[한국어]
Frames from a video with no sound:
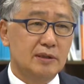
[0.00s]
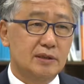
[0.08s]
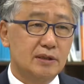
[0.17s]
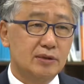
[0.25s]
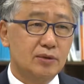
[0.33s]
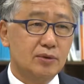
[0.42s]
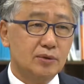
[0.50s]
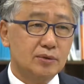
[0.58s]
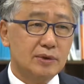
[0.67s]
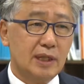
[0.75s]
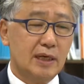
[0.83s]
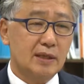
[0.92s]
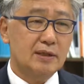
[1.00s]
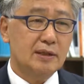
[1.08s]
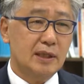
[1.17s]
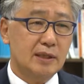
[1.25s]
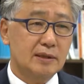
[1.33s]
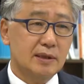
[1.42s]
실질적으로
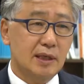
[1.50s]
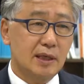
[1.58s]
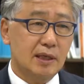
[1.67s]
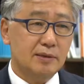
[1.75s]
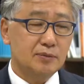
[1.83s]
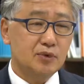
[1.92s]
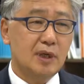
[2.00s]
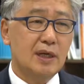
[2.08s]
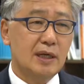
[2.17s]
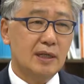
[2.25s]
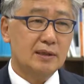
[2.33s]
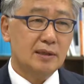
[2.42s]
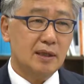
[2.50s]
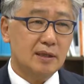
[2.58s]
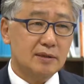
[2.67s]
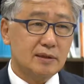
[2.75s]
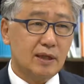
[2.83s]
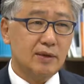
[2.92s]
자연이라든가
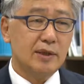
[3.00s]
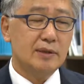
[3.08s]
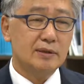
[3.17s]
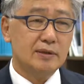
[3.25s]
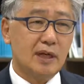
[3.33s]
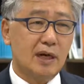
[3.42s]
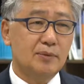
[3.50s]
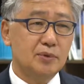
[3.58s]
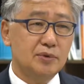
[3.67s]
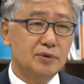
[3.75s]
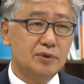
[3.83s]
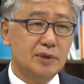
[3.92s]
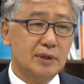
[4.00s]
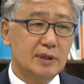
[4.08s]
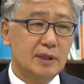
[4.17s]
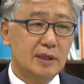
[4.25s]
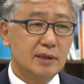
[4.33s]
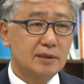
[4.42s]
문화라든가 사회적
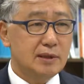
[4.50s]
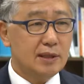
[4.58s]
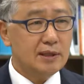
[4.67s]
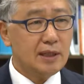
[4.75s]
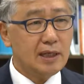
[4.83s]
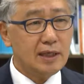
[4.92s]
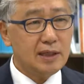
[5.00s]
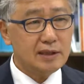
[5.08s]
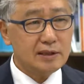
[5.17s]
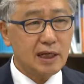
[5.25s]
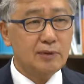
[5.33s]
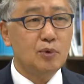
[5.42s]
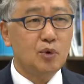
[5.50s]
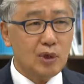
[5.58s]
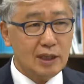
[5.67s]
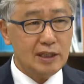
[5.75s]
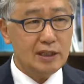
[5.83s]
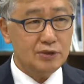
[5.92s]
자본들이 이제는 하나의
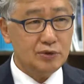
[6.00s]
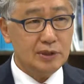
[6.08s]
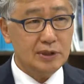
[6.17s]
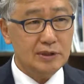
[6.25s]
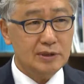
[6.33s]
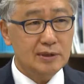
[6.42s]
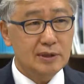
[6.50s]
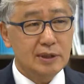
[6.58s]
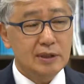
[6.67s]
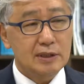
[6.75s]
자본화될 수 있는